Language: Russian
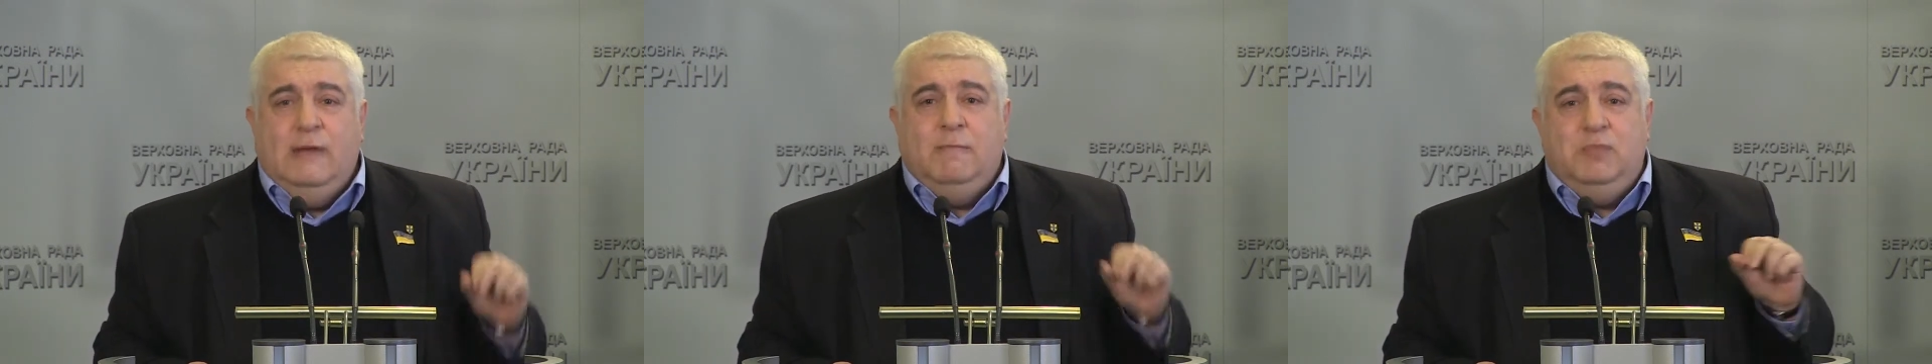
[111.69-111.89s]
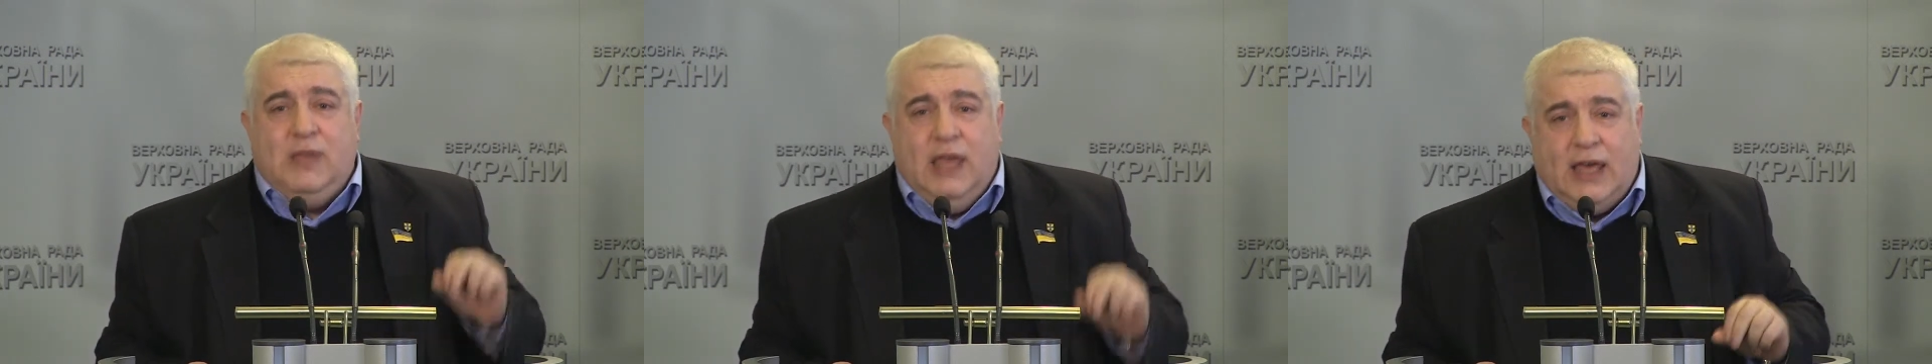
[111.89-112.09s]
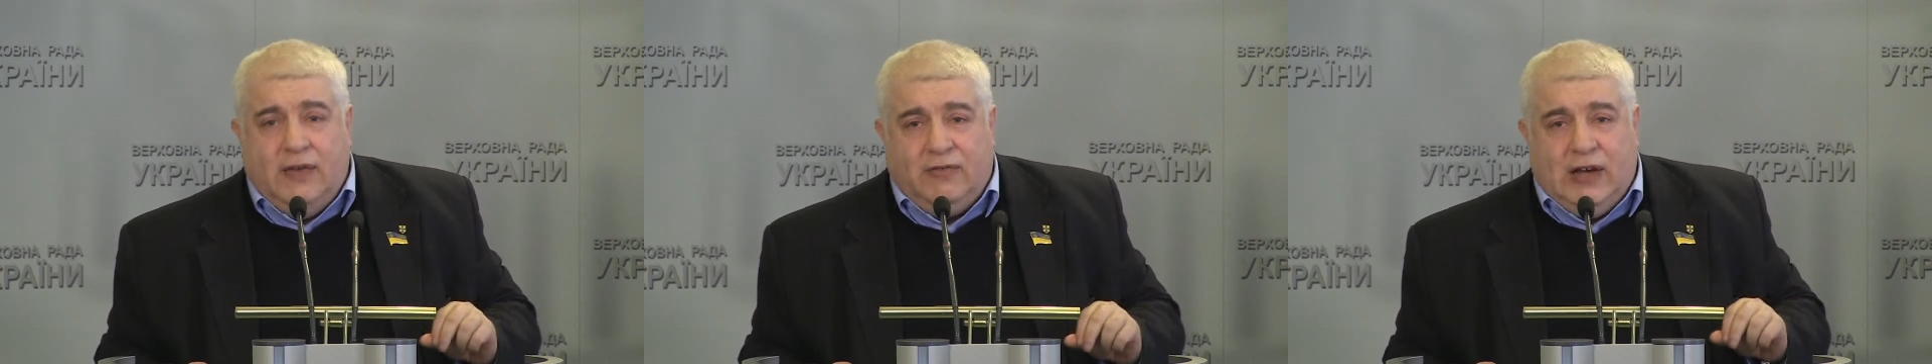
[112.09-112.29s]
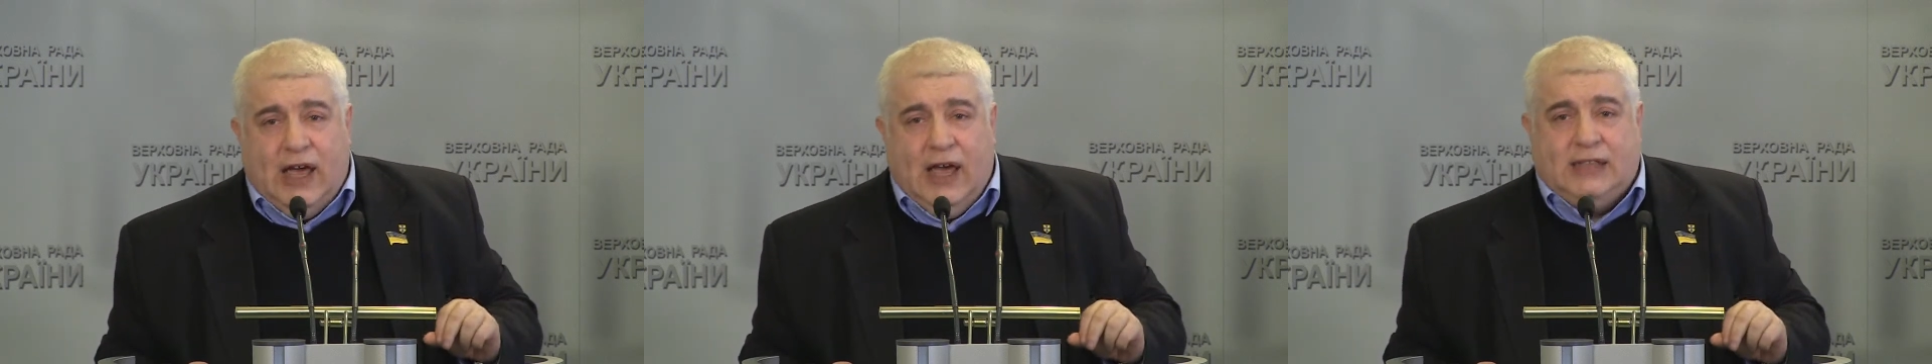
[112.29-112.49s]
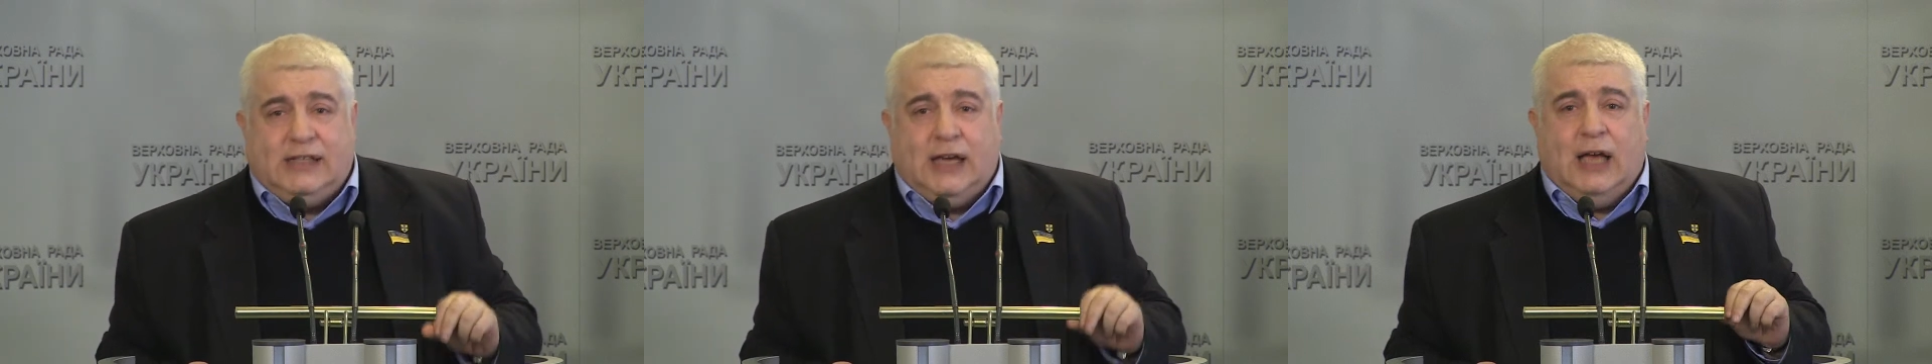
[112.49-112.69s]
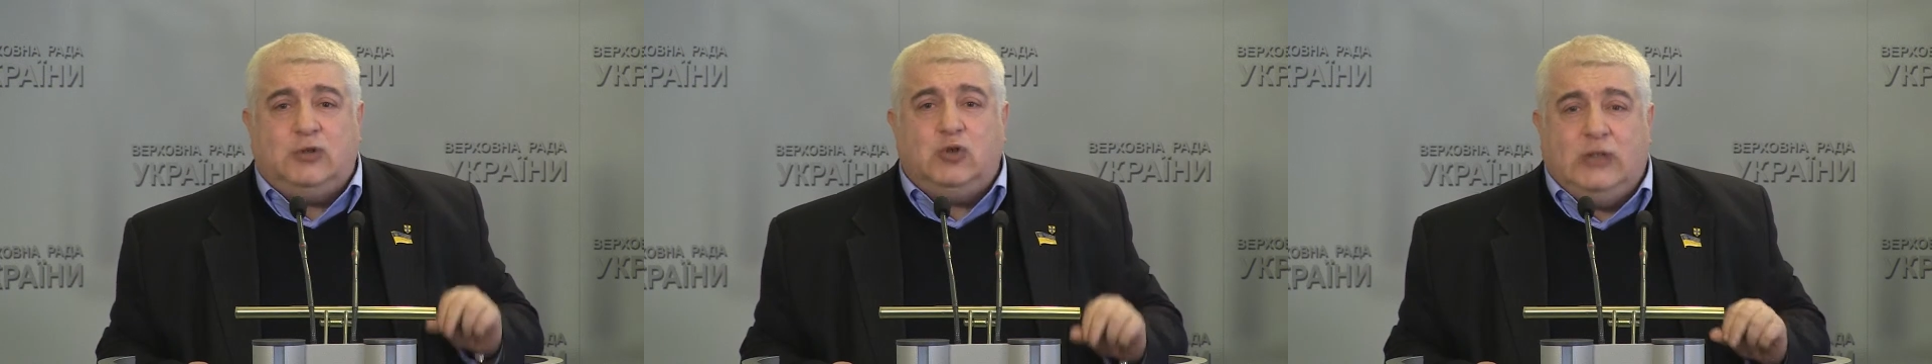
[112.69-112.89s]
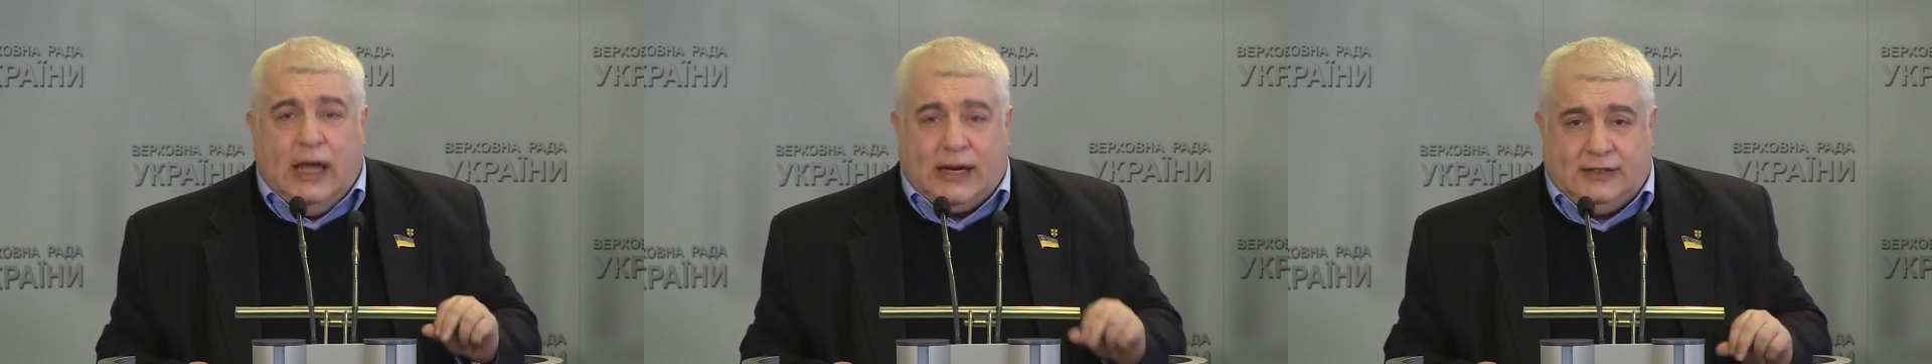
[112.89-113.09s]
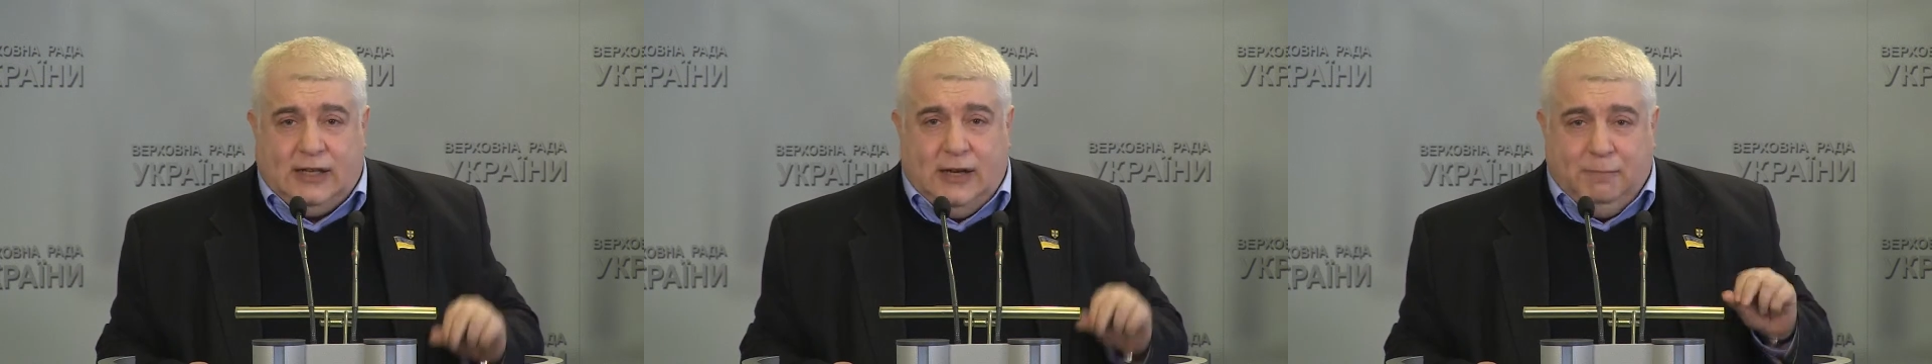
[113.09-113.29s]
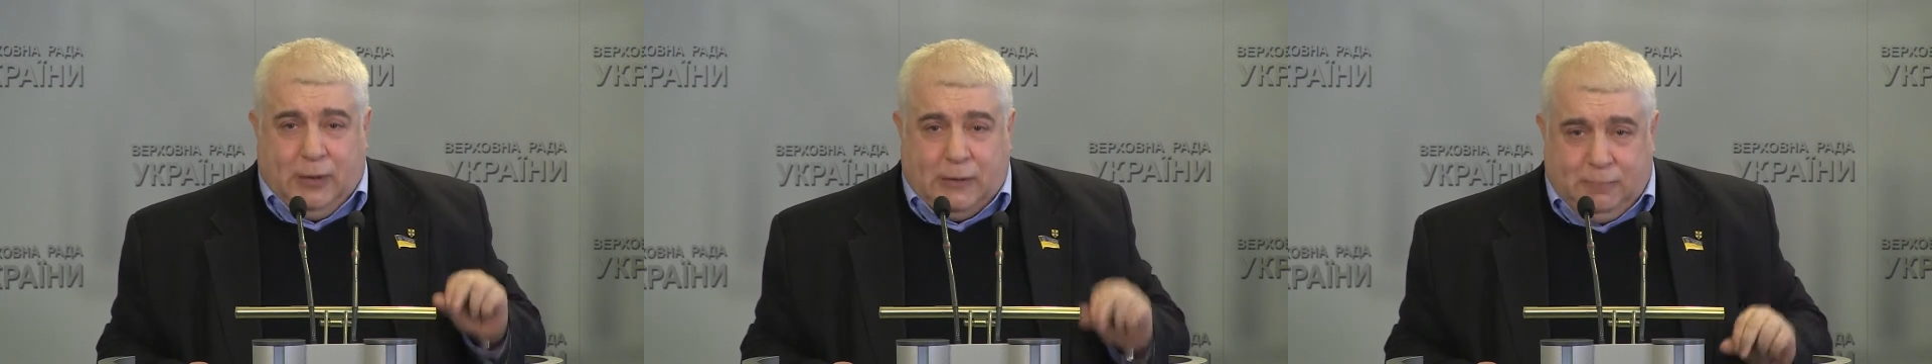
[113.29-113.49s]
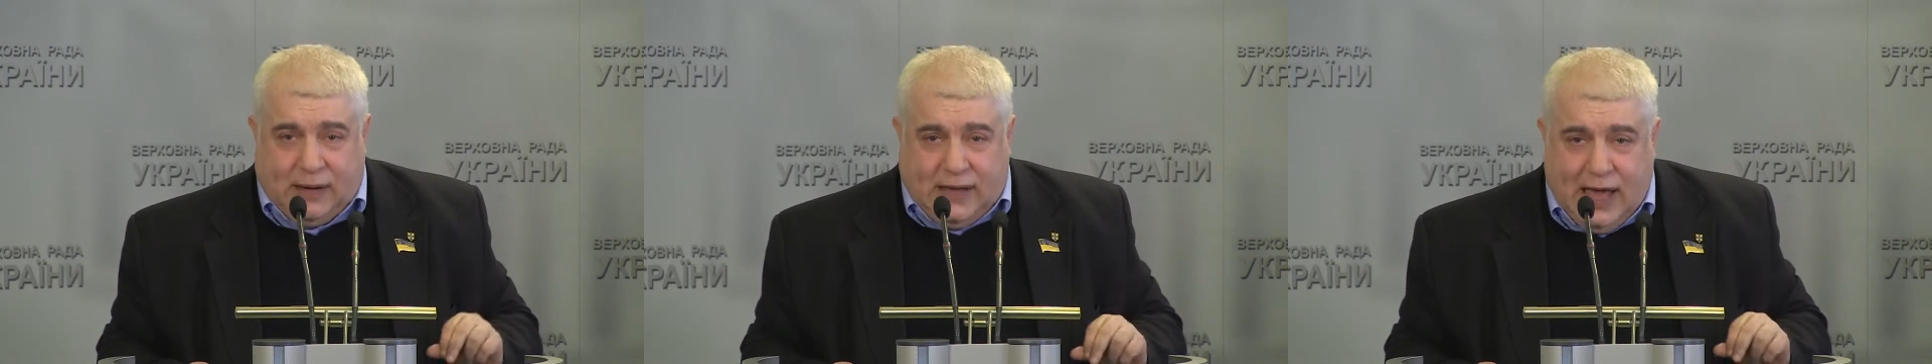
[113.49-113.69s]
не является государственным
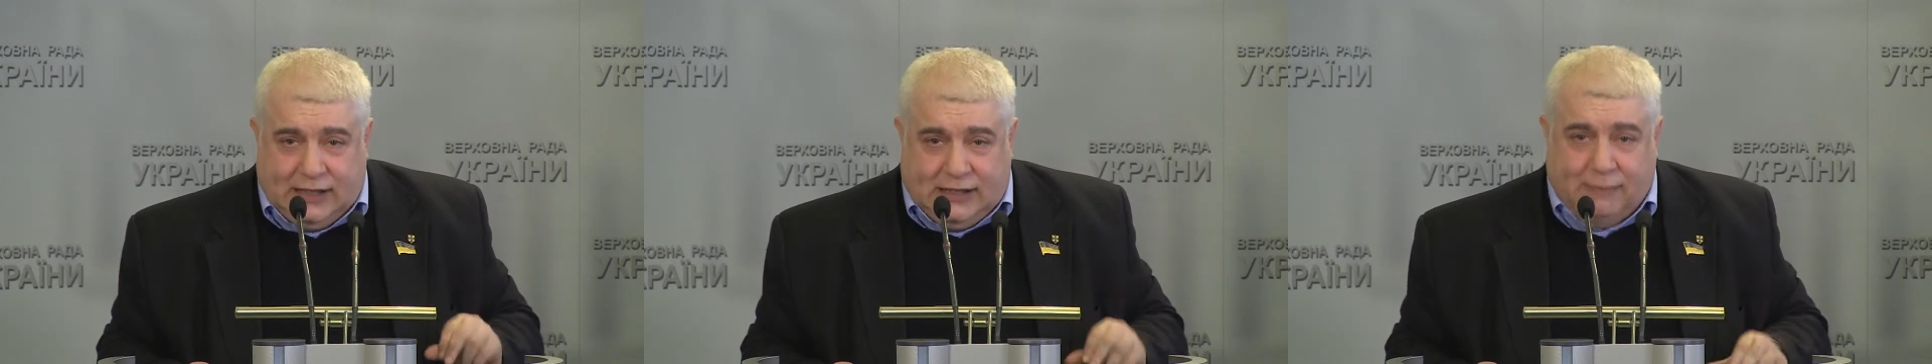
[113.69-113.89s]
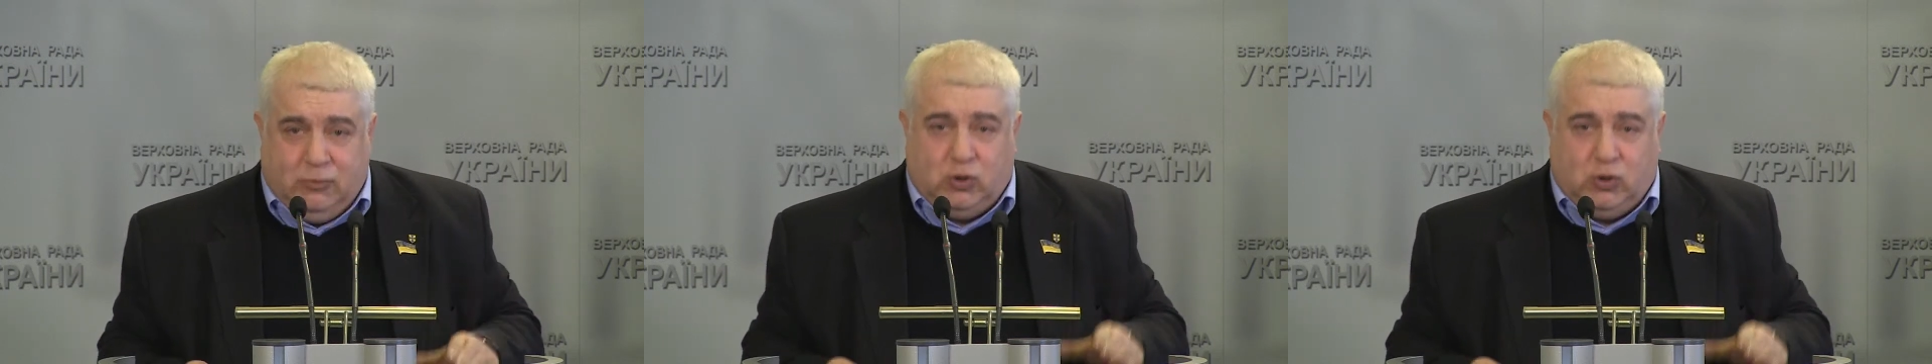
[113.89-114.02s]
предприятием,